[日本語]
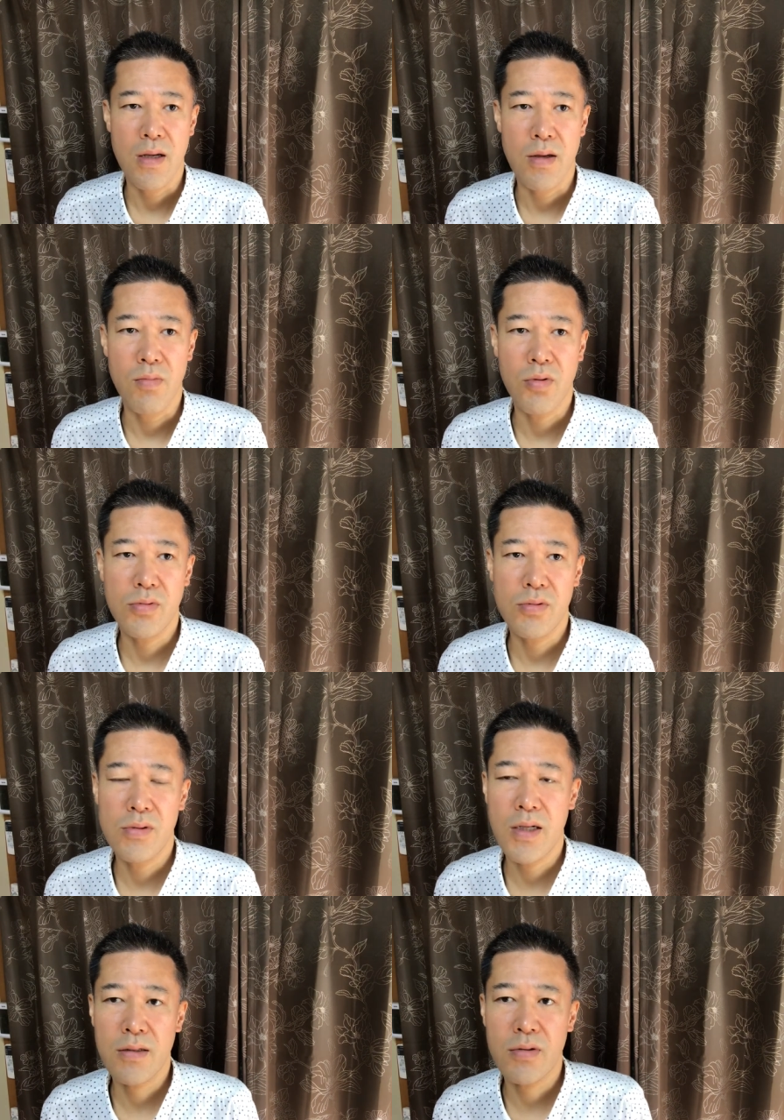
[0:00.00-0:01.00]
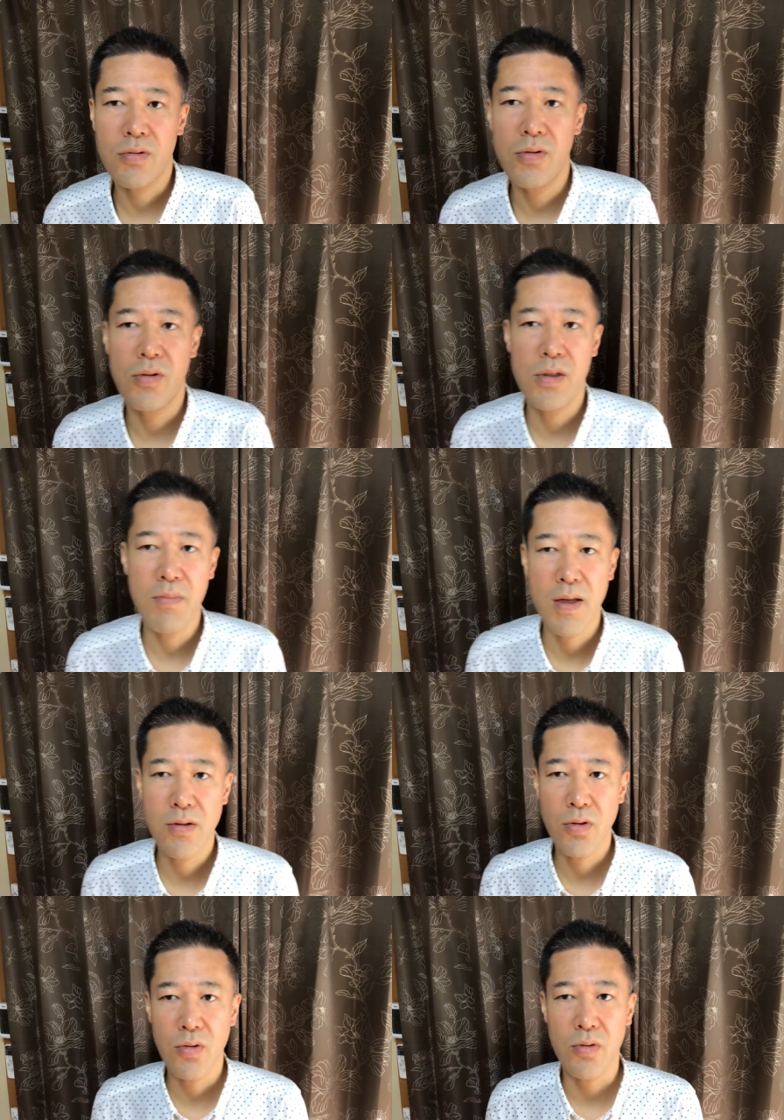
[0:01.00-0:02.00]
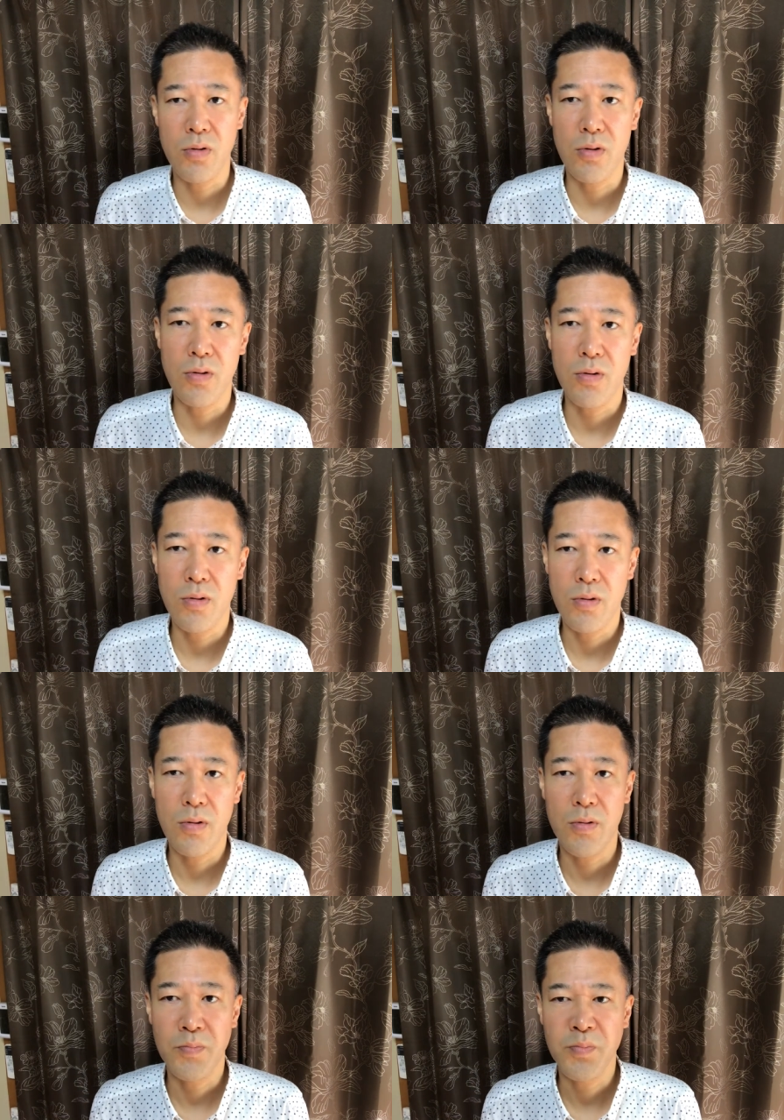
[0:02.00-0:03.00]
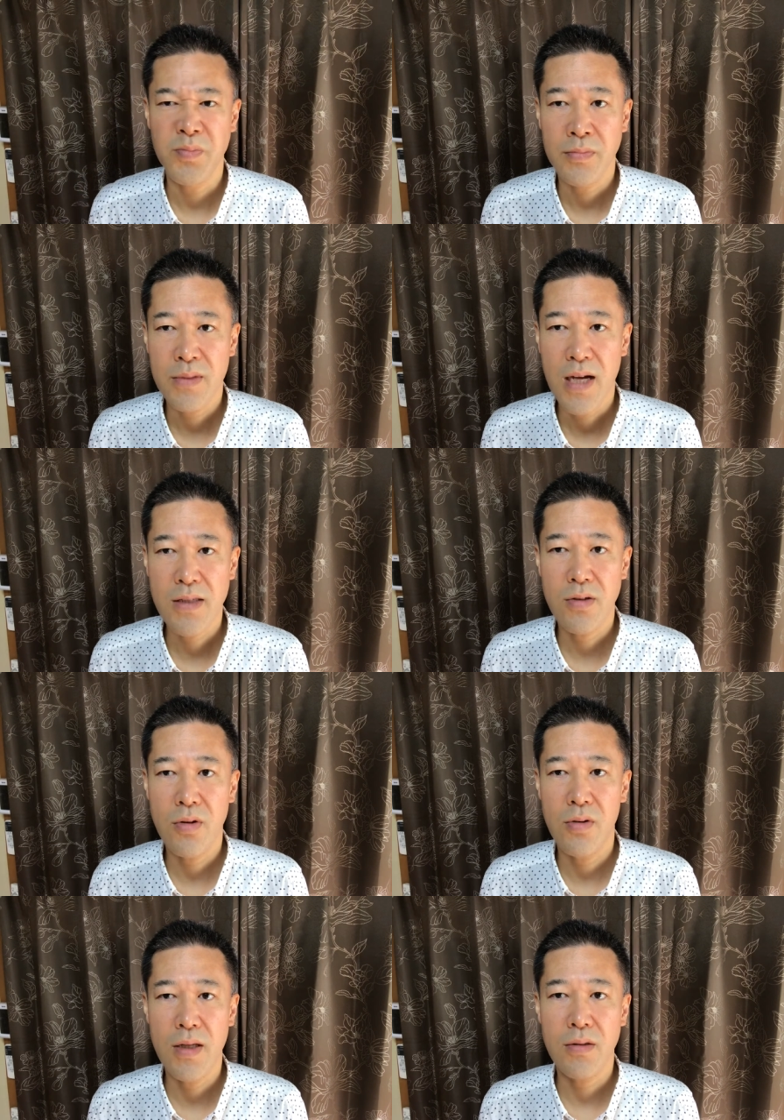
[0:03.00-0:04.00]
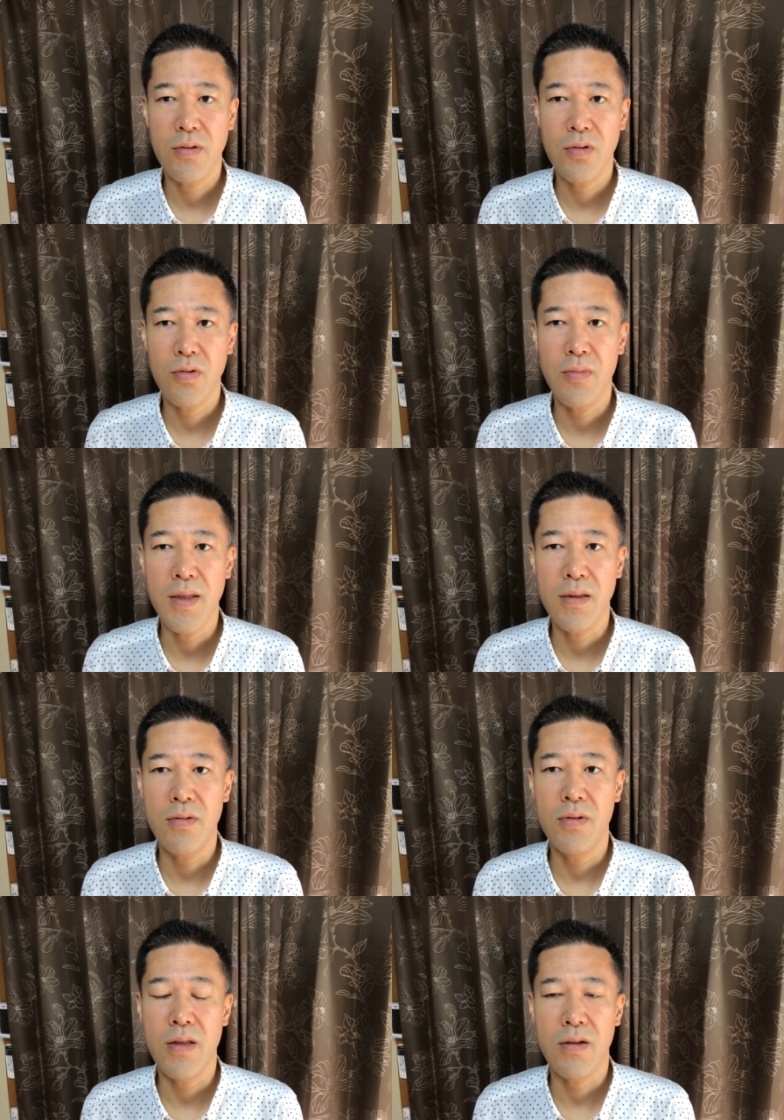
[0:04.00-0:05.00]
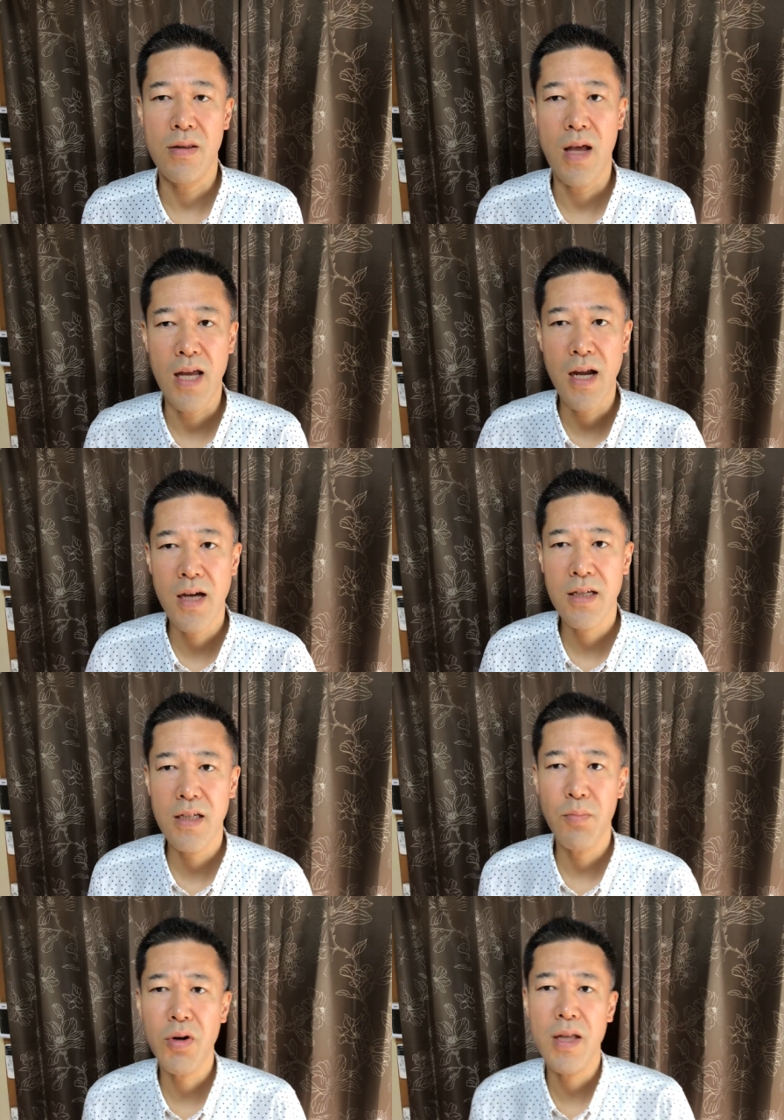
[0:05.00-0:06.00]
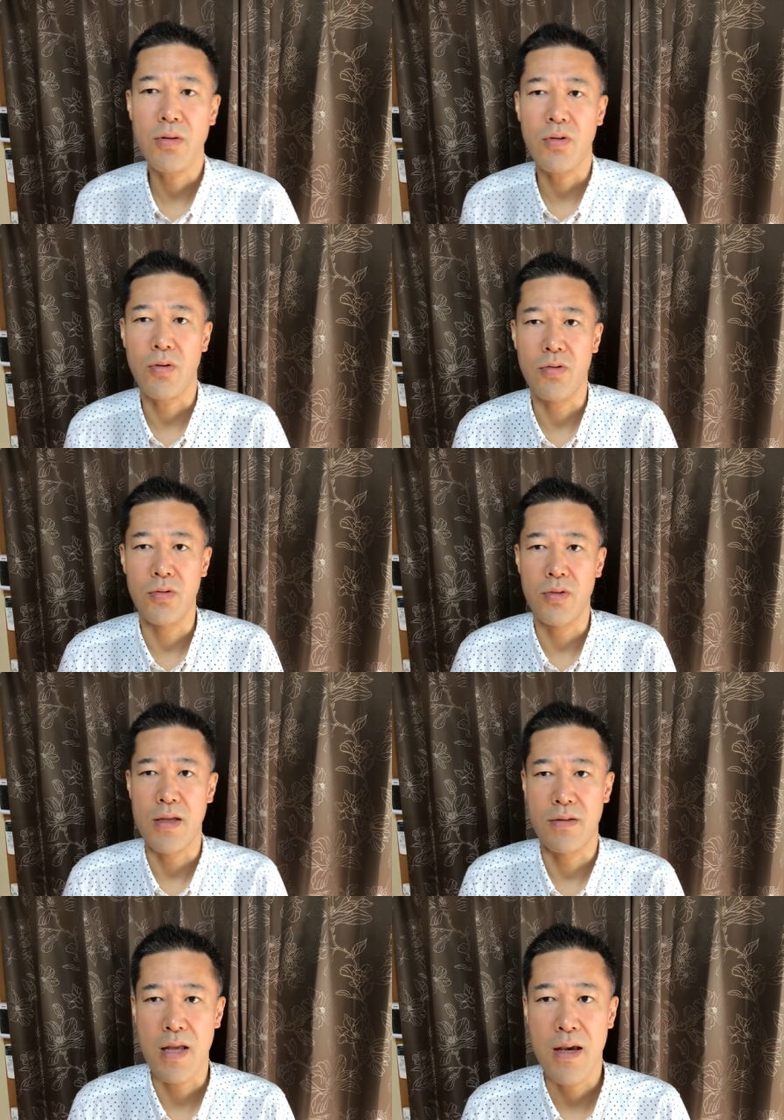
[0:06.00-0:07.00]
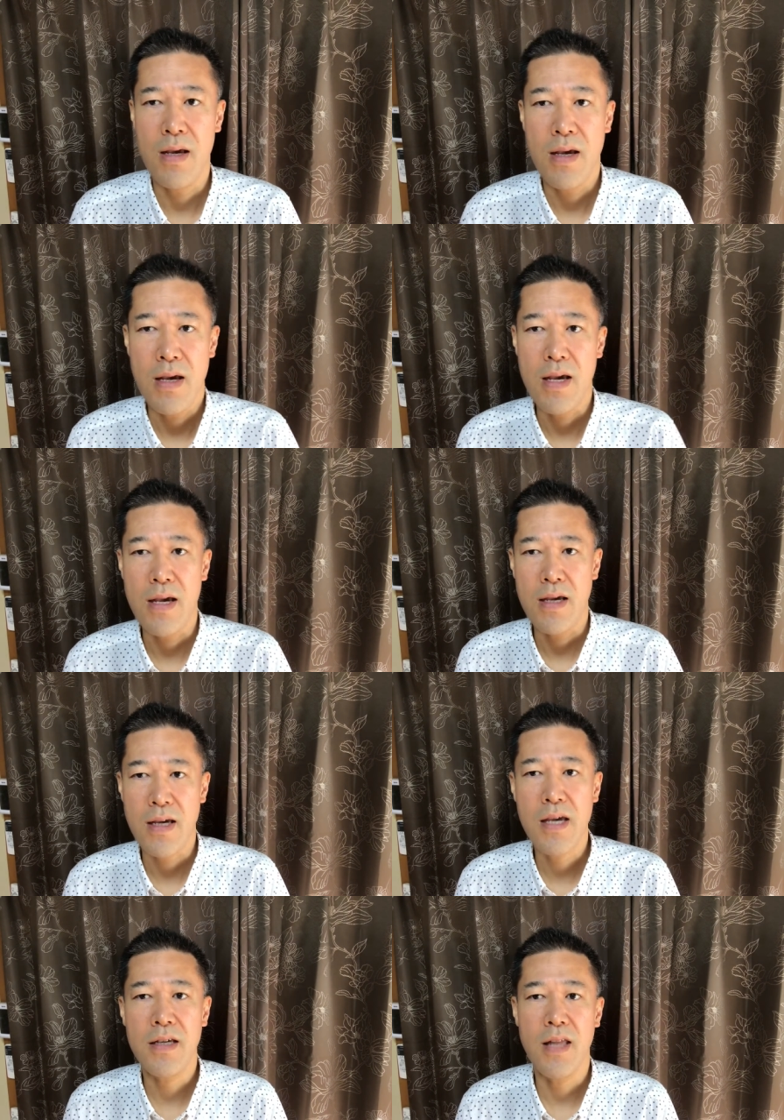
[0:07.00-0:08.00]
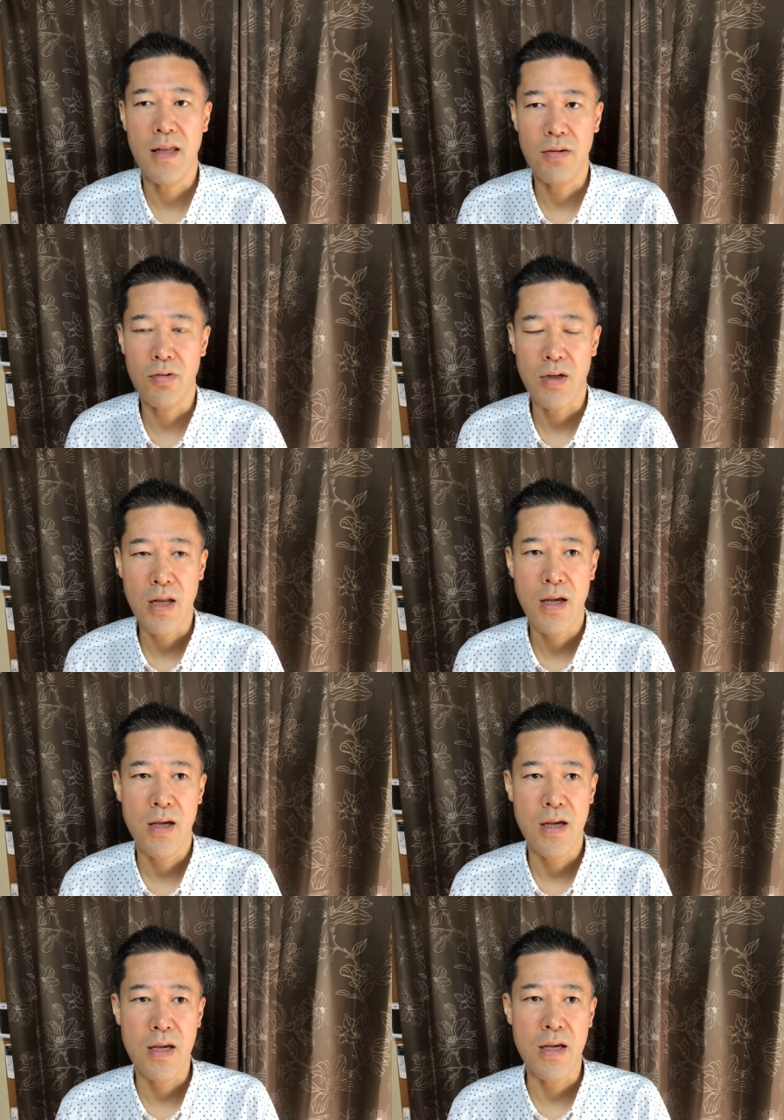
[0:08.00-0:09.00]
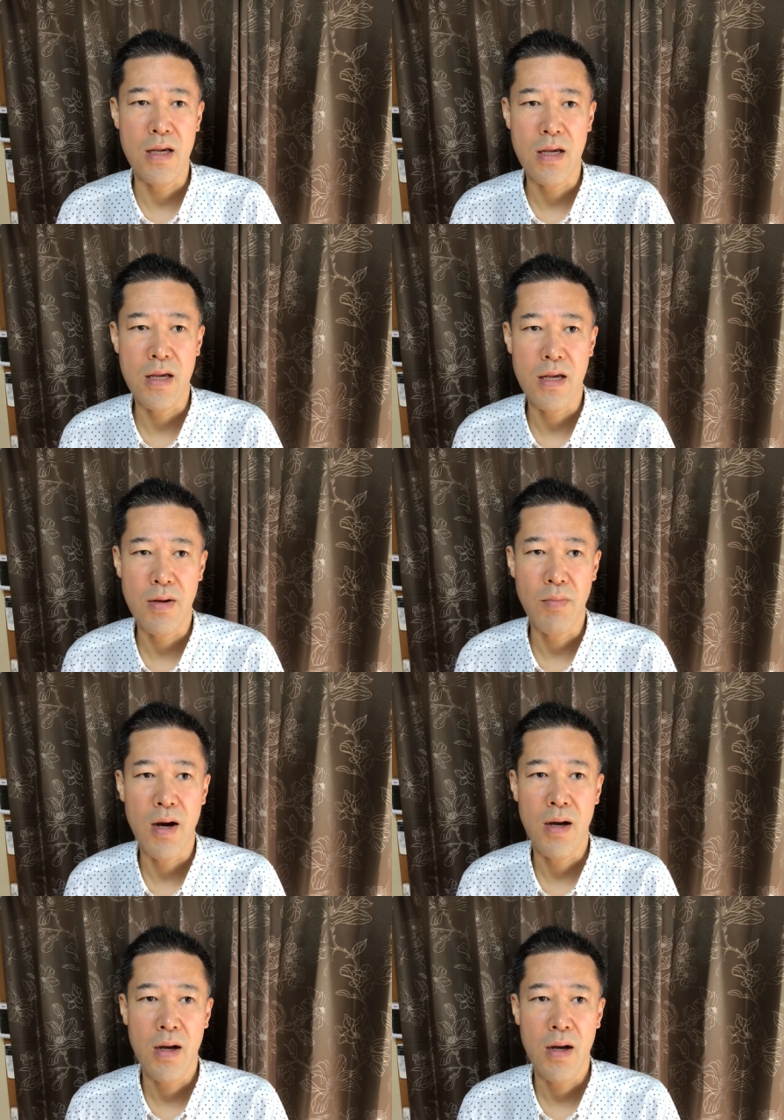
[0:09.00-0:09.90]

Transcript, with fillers: 僕がこう今ちょっとこう活動はちょっと止まってるんですけど、アナーキーポケットというですね、劇団というかね、まあ